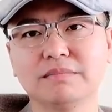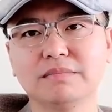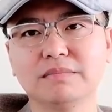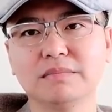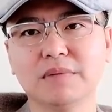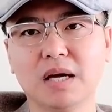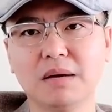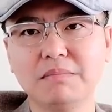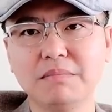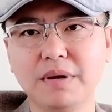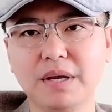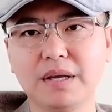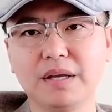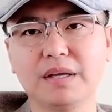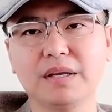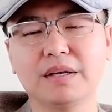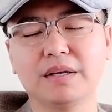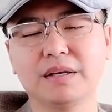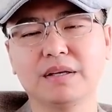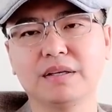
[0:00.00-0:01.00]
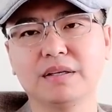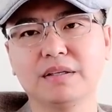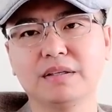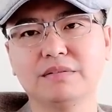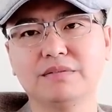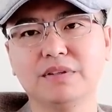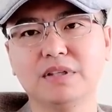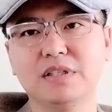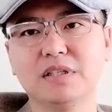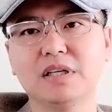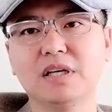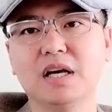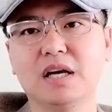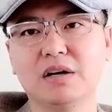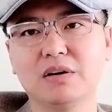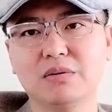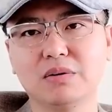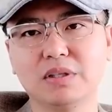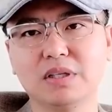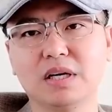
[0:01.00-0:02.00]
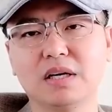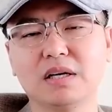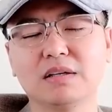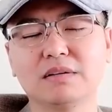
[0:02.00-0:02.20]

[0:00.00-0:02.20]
南北分成两个国家。